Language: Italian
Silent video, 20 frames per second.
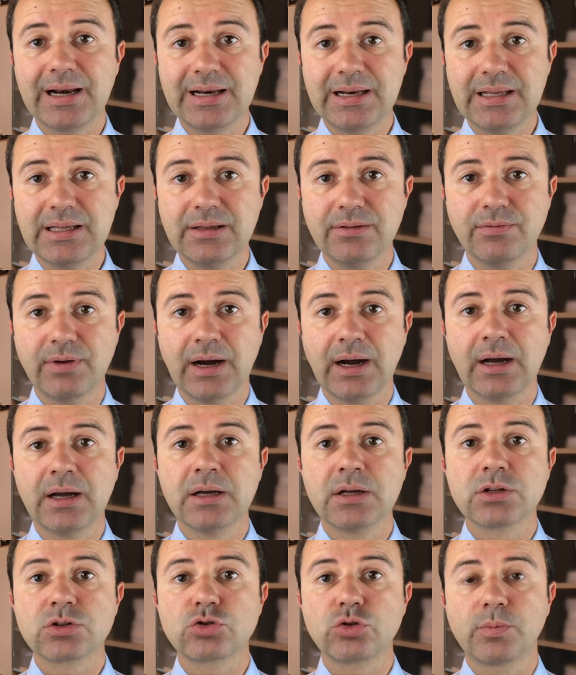
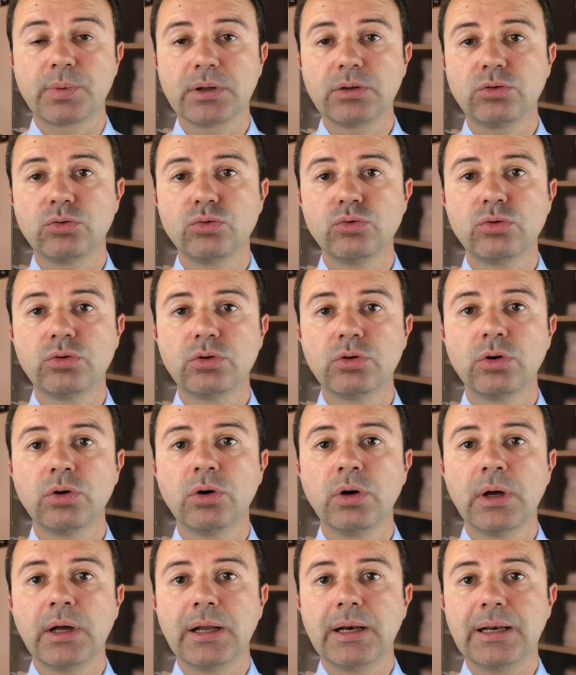all'IVA,
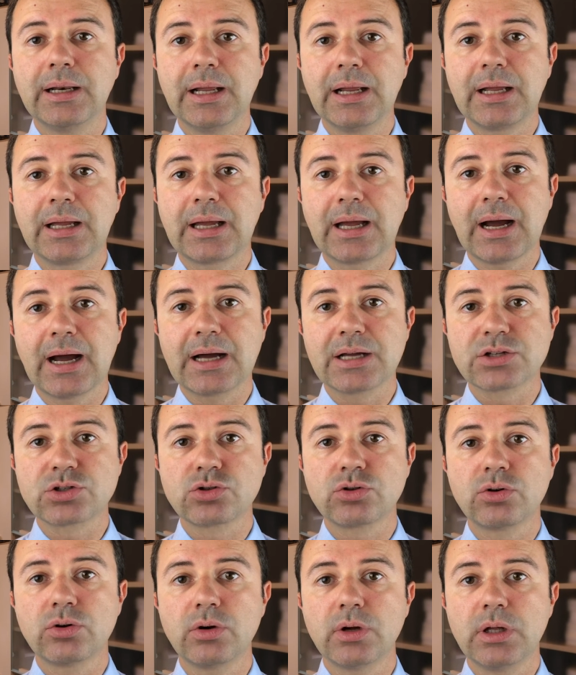soprattutto nel
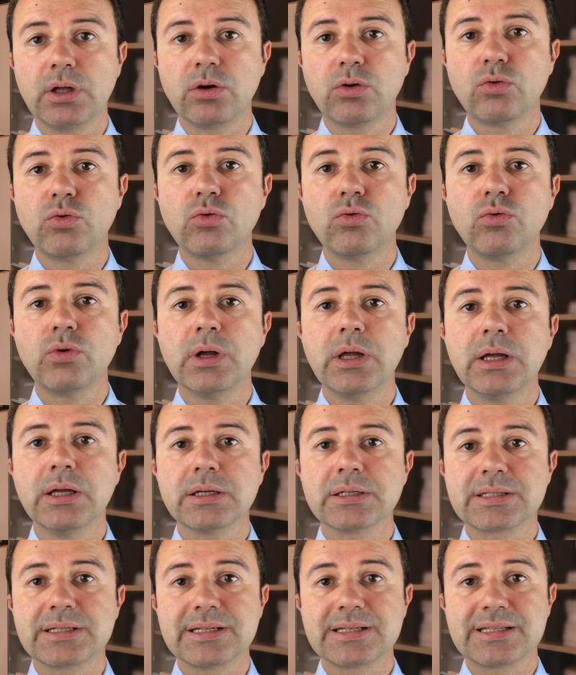caso in
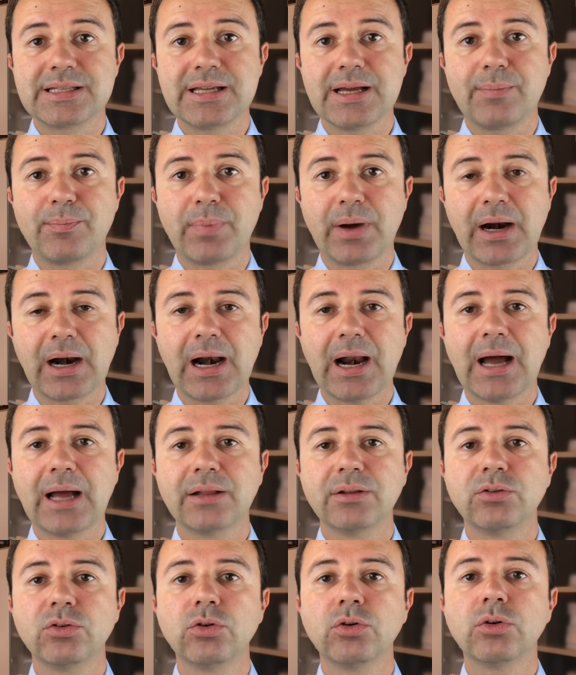cui si stia
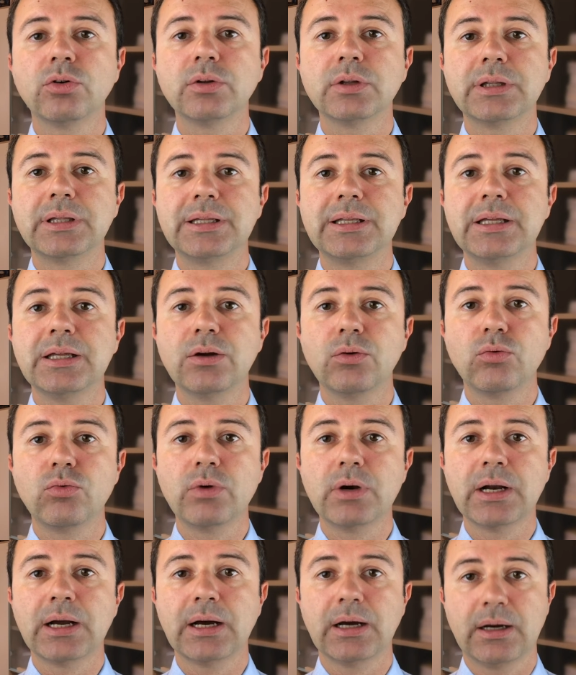parlando di
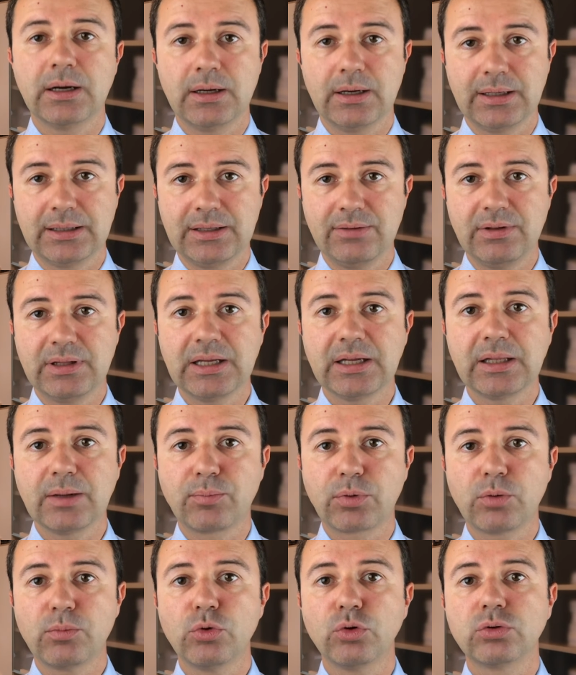un'attività da
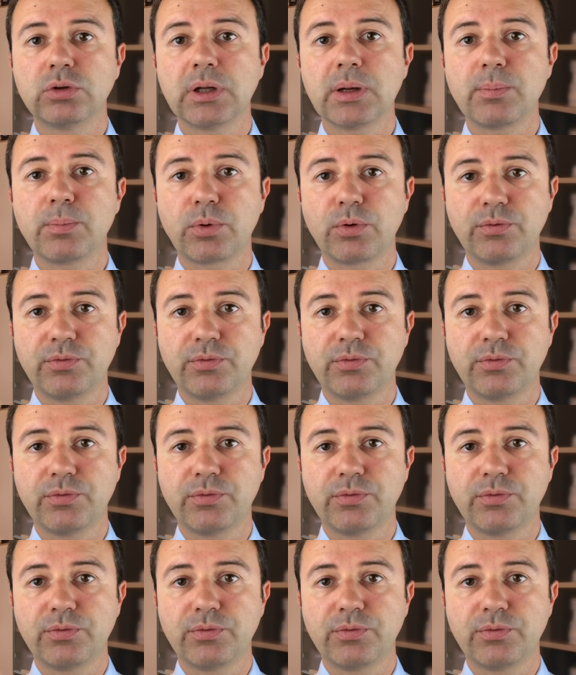promoter